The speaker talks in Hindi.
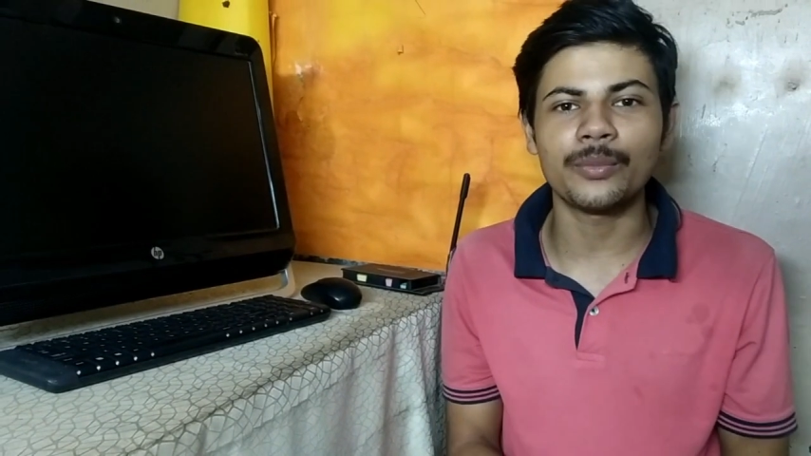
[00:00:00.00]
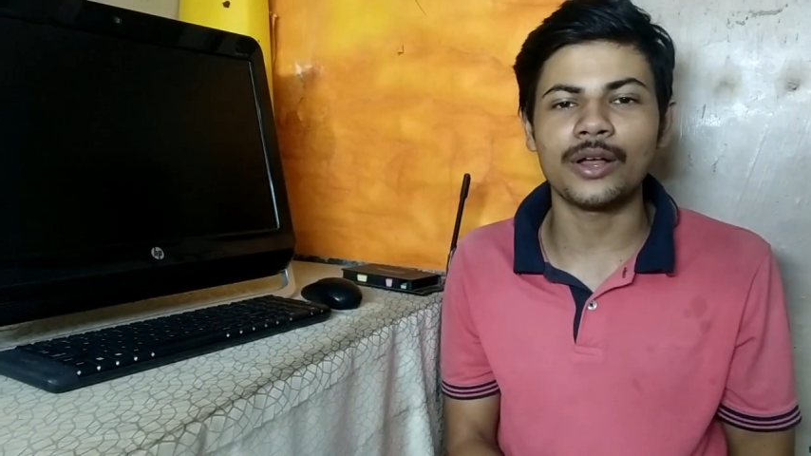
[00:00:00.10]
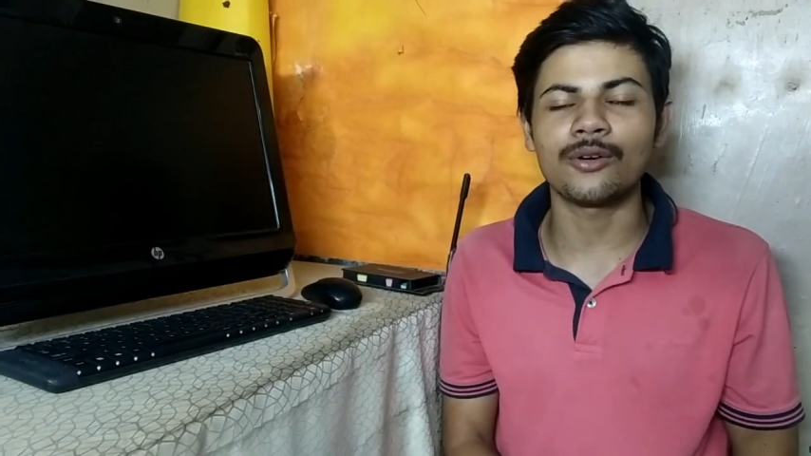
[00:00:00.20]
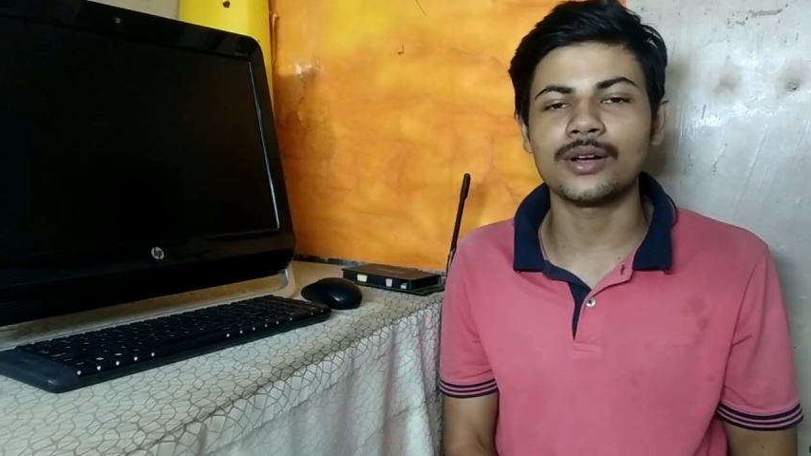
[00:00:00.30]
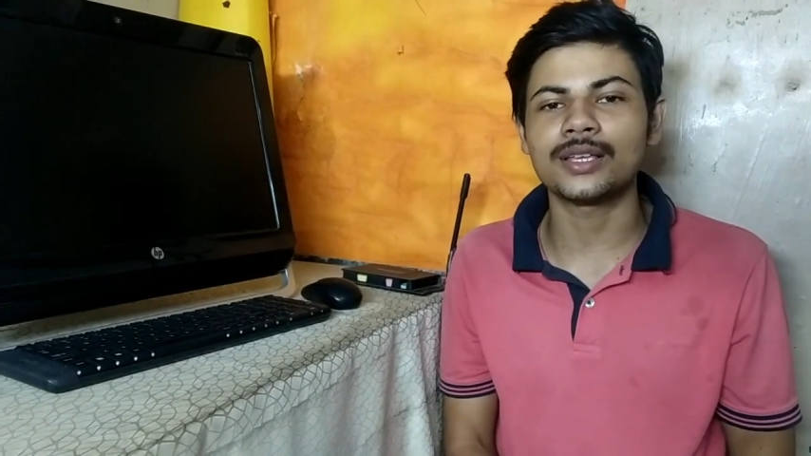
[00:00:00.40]
पड़ा
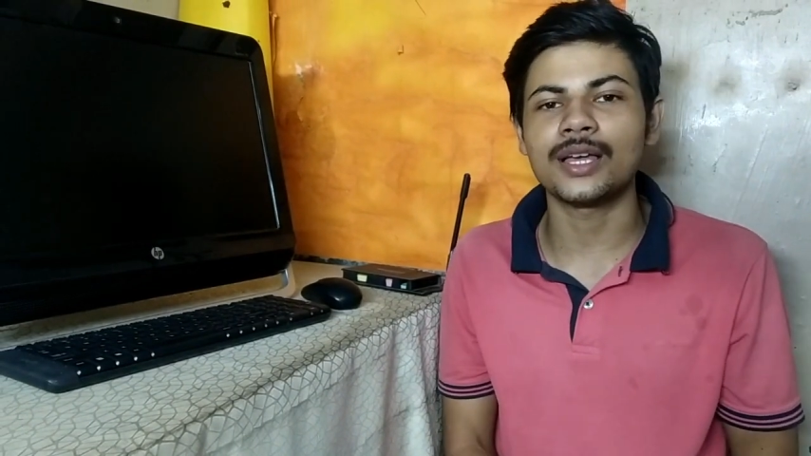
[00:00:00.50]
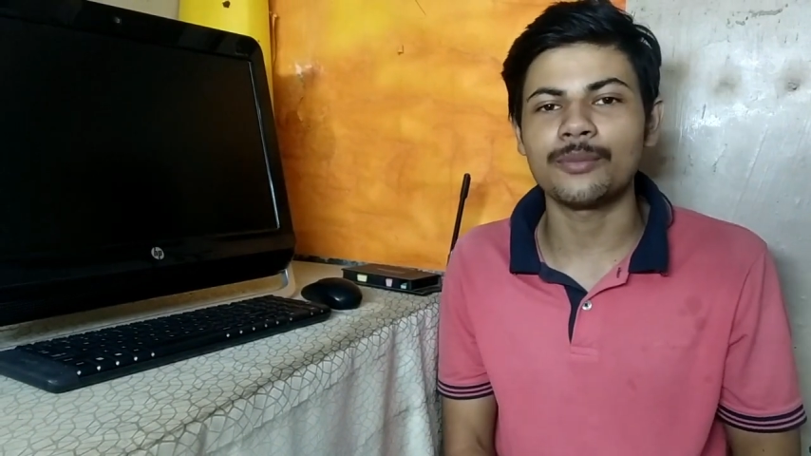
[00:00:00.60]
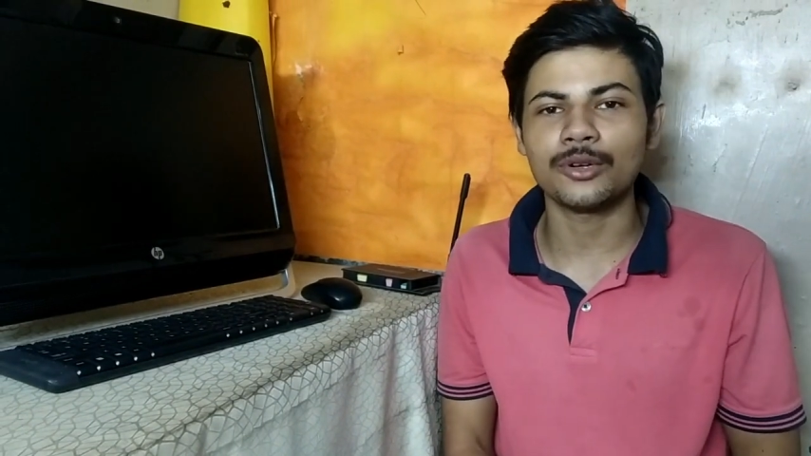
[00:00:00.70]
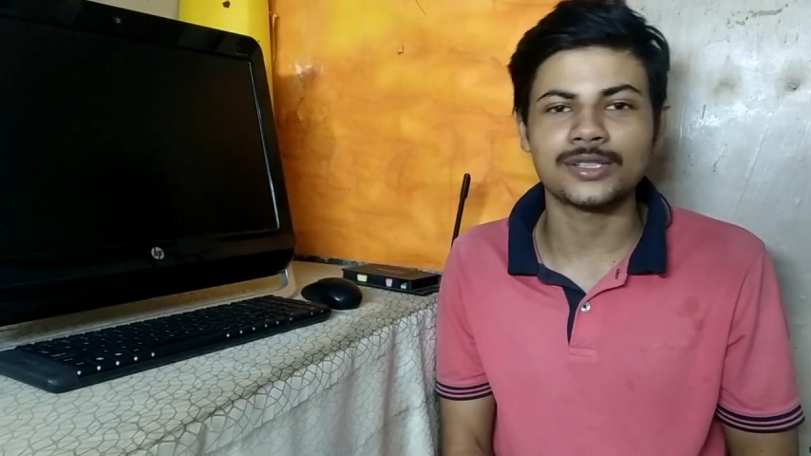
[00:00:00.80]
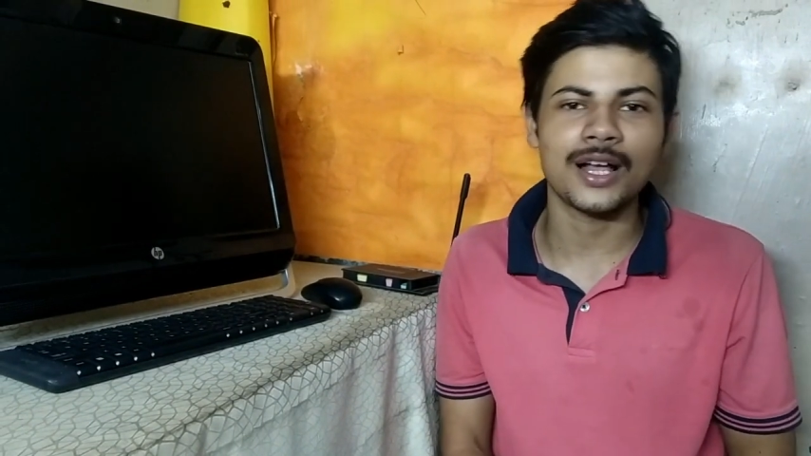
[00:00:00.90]
होगा कि
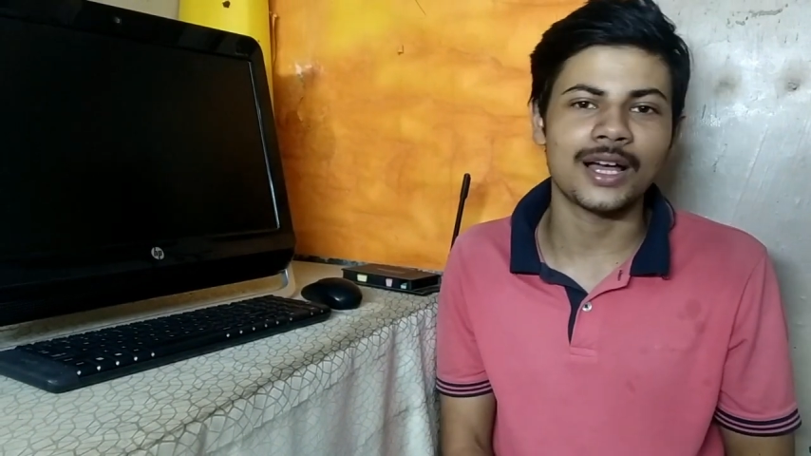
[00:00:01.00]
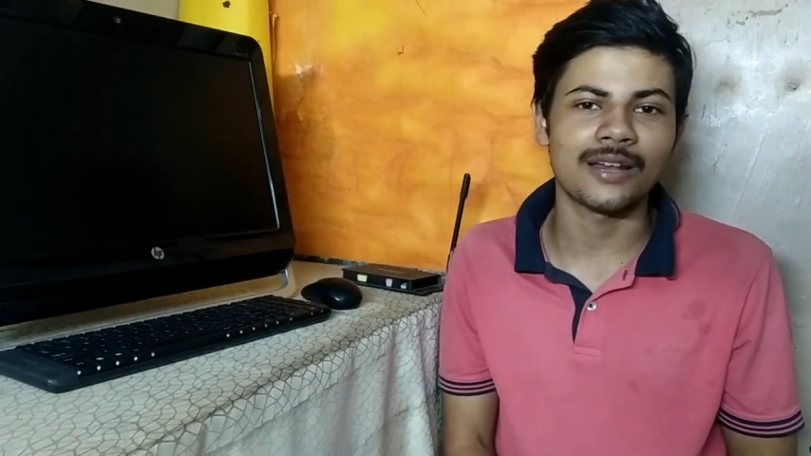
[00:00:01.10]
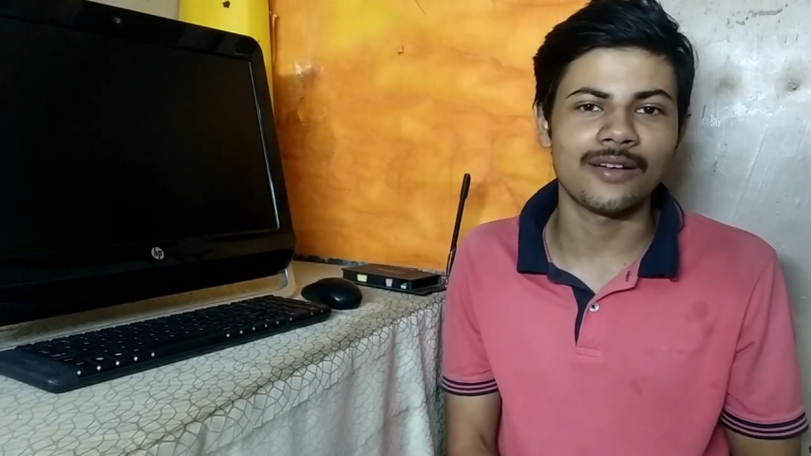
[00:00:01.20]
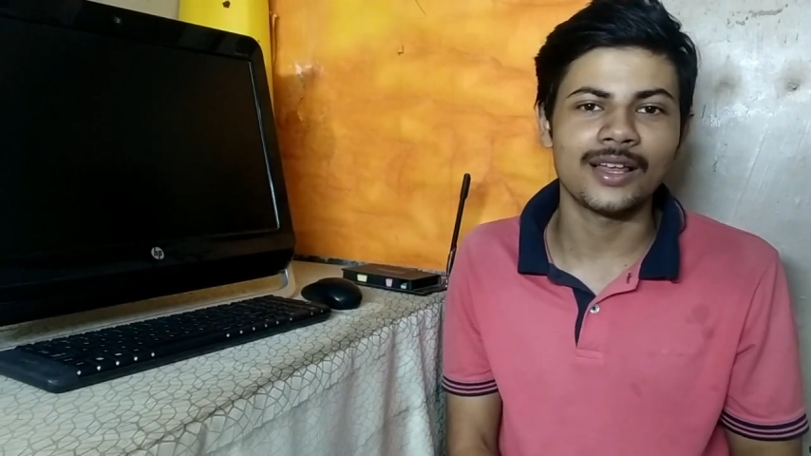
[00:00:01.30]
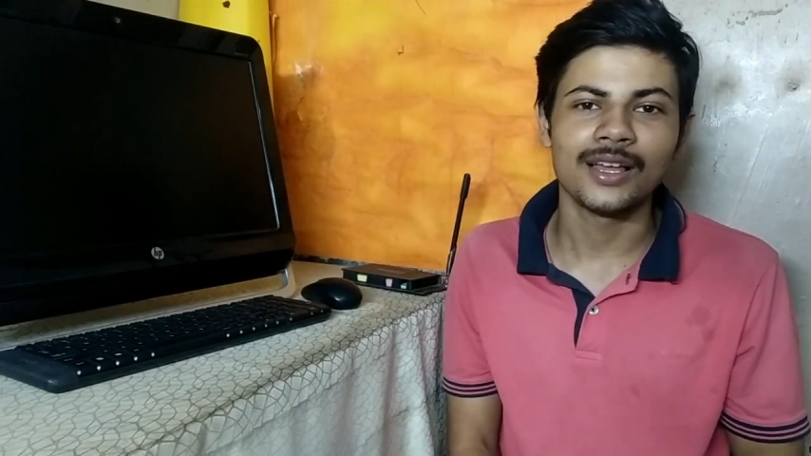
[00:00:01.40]
अनबॉक्स क्या करने
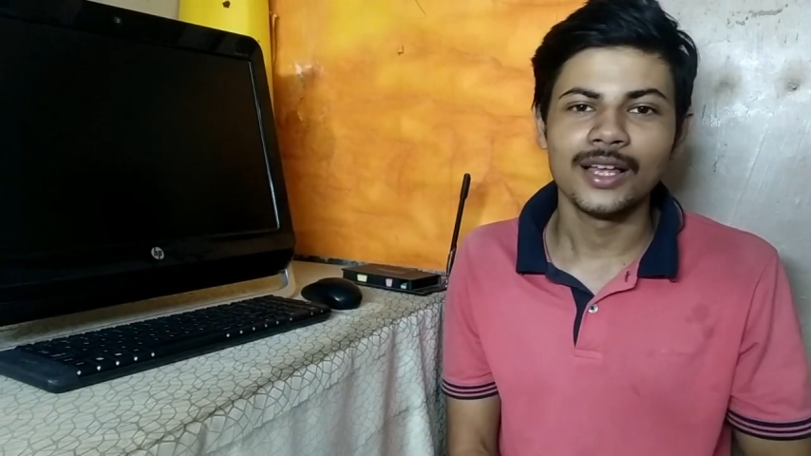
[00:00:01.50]
वाले